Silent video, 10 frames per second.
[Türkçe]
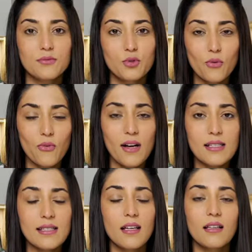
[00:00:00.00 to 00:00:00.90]
Çok
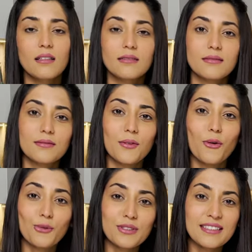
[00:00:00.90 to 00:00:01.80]
fazla
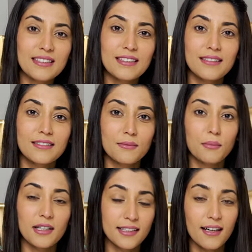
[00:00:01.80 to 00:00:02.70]
organik
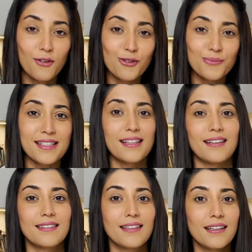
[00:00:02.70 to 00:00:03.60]
manyağı
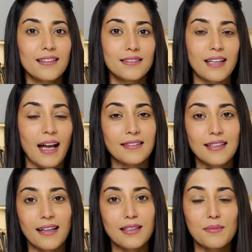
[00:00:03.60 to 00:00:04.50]
olmasak da yani
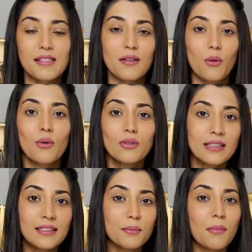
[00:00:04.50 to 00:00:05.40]
kendimize
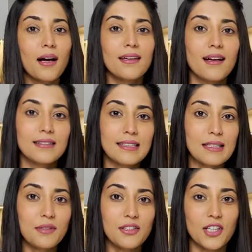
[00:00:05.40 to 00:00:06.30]
organik manyağı
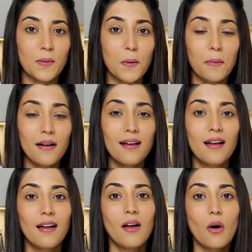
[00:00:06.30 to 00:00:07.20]
diyemeyeceğim ama
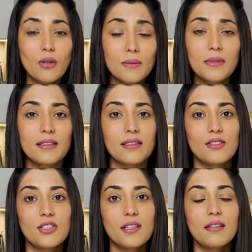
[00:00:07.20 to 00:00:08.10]

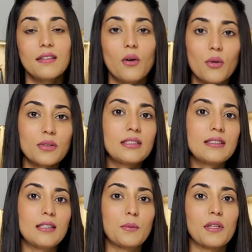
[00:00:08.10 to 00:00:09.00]
Olabildiğince
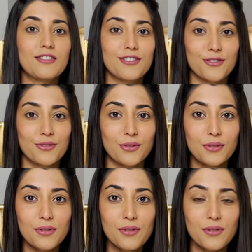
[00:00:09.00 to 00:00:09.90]
organik yemeye
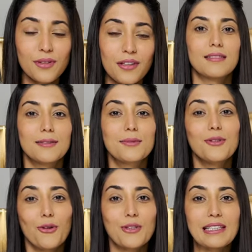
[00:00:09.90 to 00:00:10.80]
çalışıyoruz. Tabii
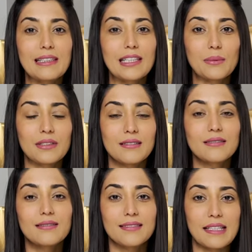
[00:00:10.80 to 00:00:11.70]
organik
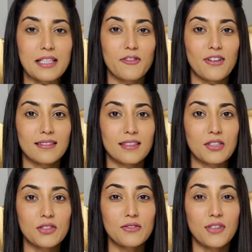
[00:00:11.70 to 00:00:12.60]
yeminin
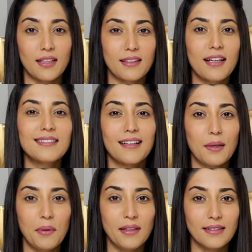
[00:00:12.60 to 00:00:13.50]
dezavantajı fiyatlar
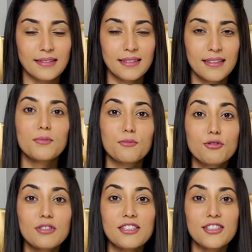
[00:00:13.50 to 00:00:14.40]
daha pahalı.
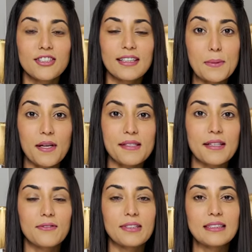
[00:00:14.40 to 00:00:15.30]
Bunun için de
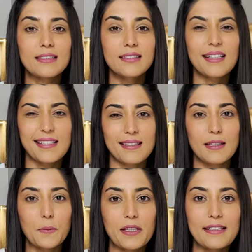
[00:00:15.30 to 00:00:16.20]
masrafları
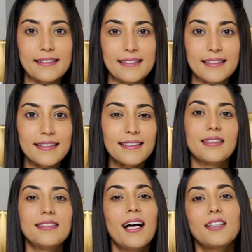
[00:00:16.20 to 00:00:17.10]
kısıtlamaya
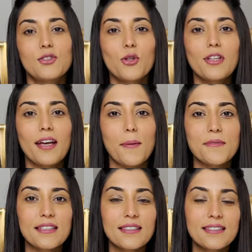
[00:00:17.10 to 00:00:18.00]
gittik. Yani şöyle
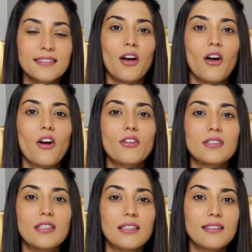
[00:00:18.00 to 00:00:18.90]
yaptık.
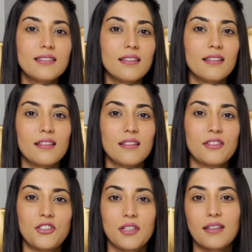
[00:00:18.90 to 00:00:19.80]
Örneğin
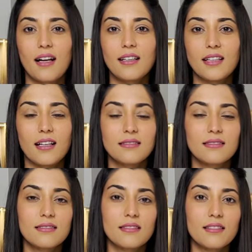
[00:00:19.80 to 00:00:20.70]
içeceklerden,
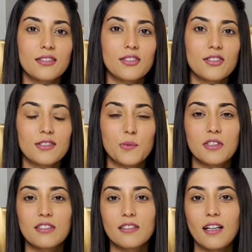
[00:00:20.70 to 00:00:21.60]

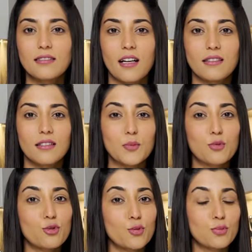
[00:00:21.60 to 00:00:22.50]
atıştırmalıklardan,
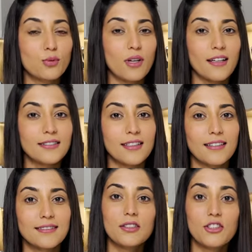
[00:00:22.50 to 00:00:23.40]
abur
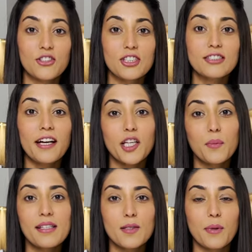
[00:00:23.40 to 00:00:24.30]
cuburlardan, dışarıdan
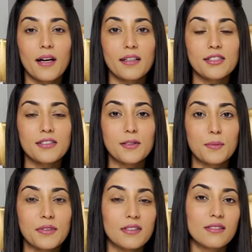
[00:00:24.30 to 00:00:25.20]
yemek siparişi
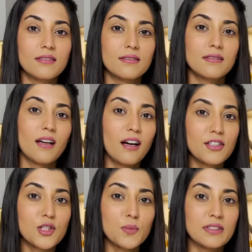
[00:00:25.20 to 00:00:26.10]
gibi
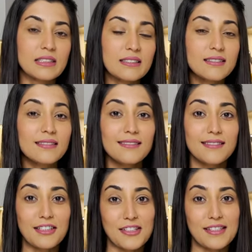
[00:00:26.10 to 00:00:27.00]
harcamaları
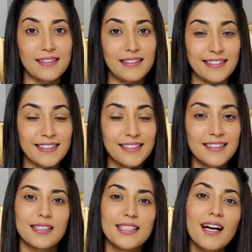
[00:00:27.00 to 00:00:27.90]
kısıtladık.
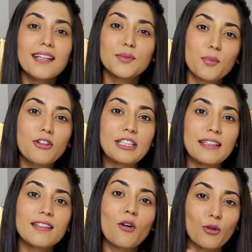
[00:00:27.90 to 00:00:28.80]
Yani
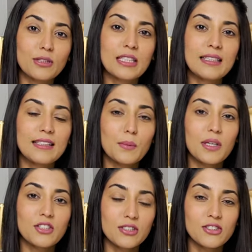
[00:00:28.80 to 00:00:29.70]
böyle organik
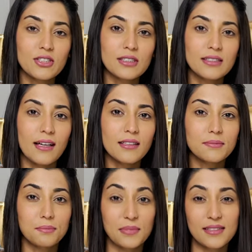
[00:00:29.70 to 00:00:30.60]
yemeye
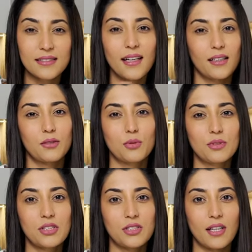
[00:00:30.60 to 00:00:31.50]
çalışırken bir diğer soru
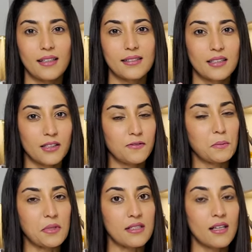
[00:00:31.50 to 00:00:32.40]
işareti
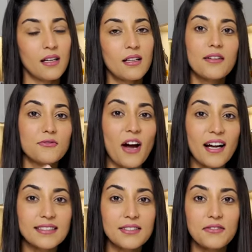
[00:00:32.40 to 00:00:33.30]
kafamızda
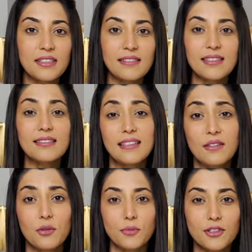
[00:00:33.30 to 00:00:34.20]
verdiğim fiyata
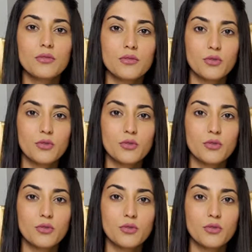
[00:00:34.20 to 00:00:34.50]
değiyor mu?